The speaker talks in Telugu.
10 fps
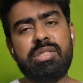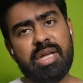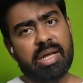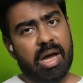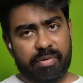
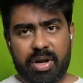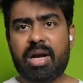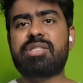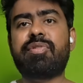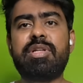జరిగే
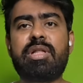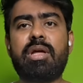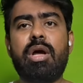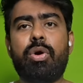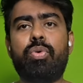అవకాశం అయితే
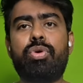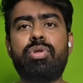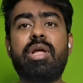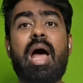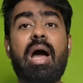
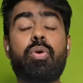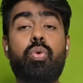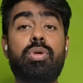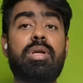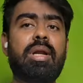ఉంటుంది ఆ
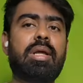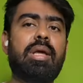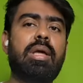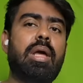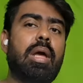కుట్రకి